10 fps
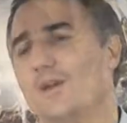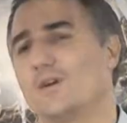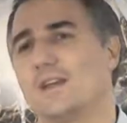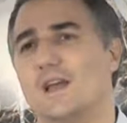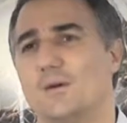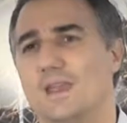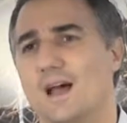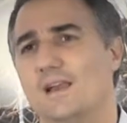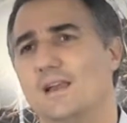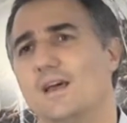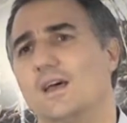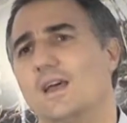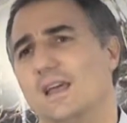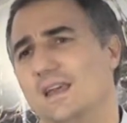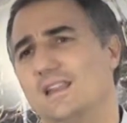María Eugenia Vidal
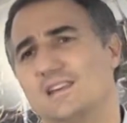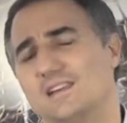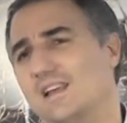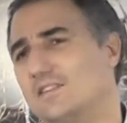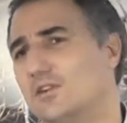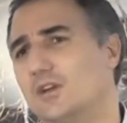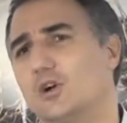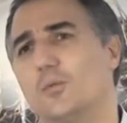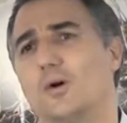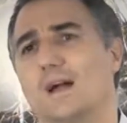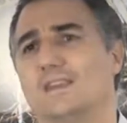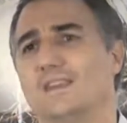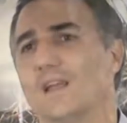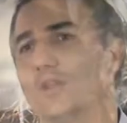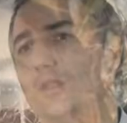en estas elecciones como
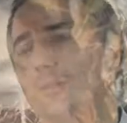candidato a